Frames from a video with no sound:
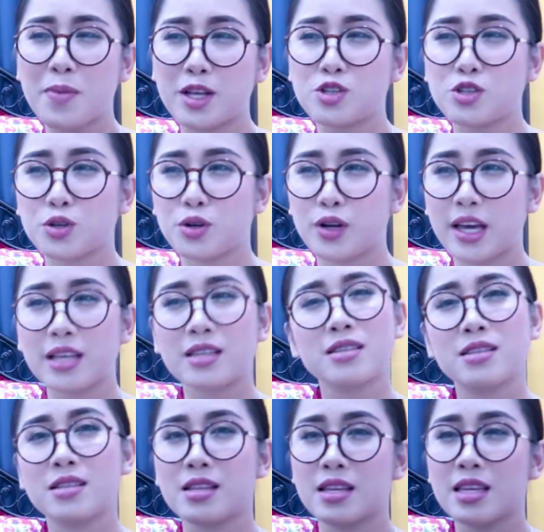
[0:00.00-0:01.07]
medyo,
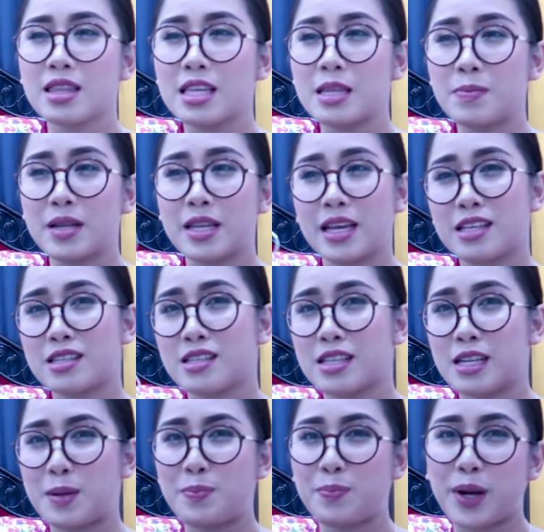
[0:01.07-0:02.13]
ex hindi naman
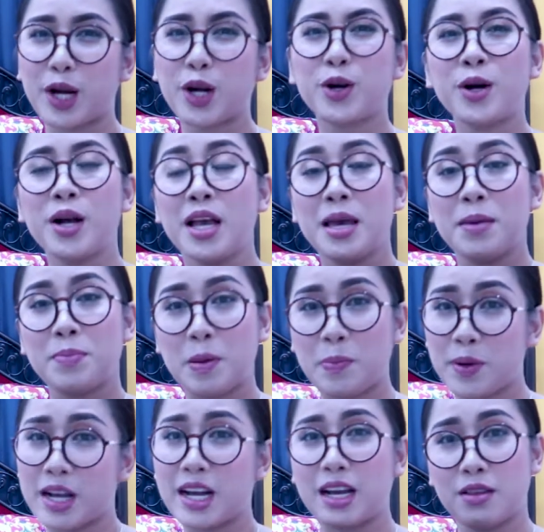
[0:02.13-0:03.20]
extreme, pero may
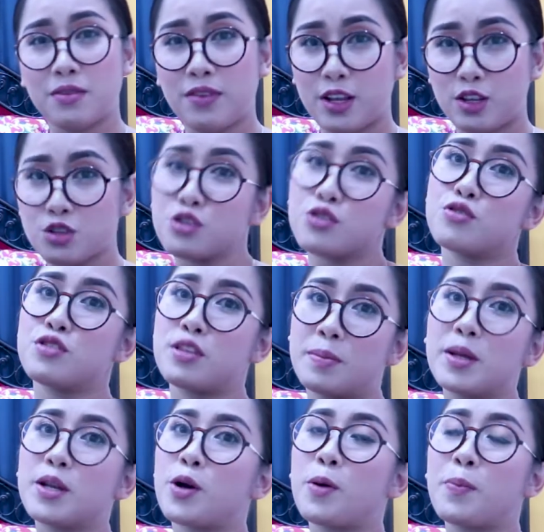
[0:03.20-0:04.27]
pagka-adventures
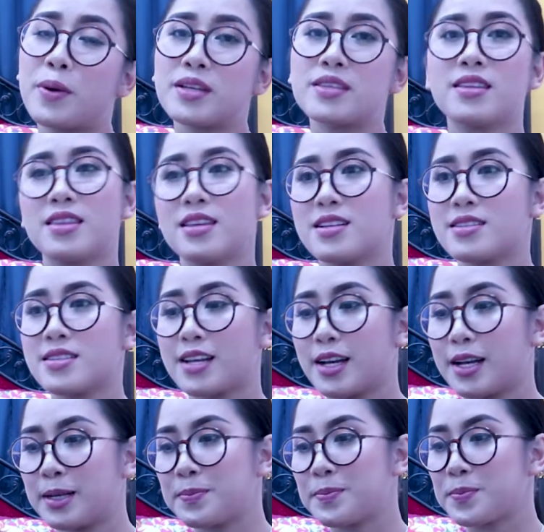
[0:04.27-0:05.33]
naman ako pagdating
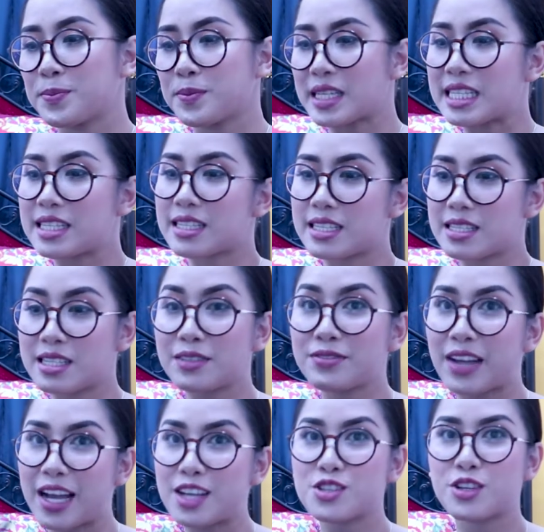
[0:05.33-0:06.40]
sa sa
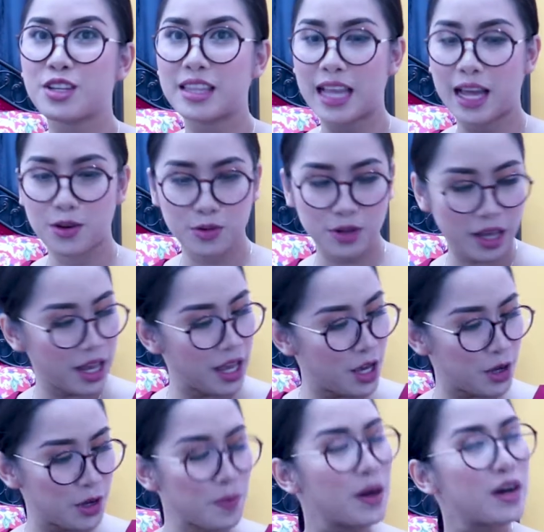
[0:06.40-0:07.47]
fashion, lalo na
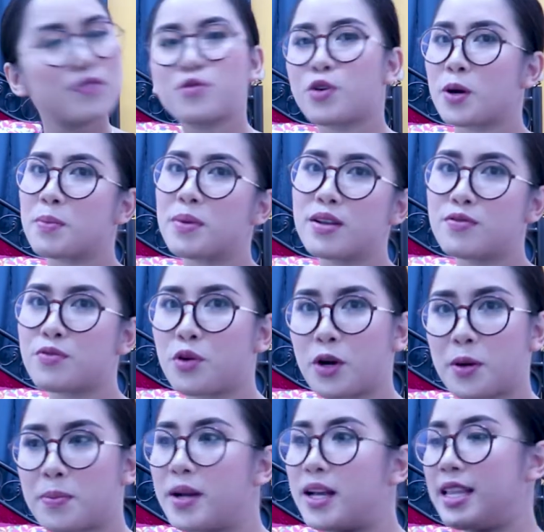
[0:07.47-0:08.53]
yung mga
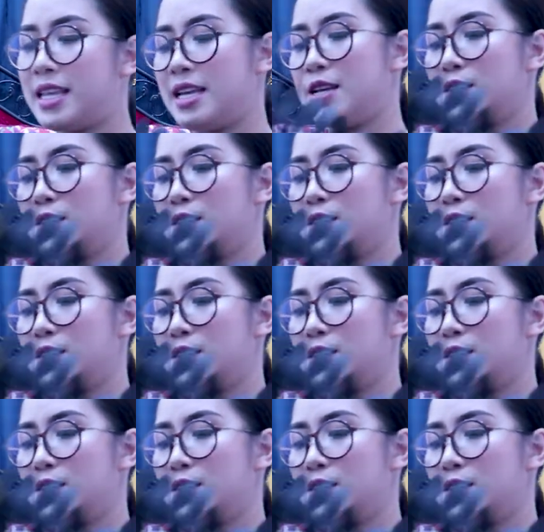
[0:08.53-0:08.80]
formal-formal.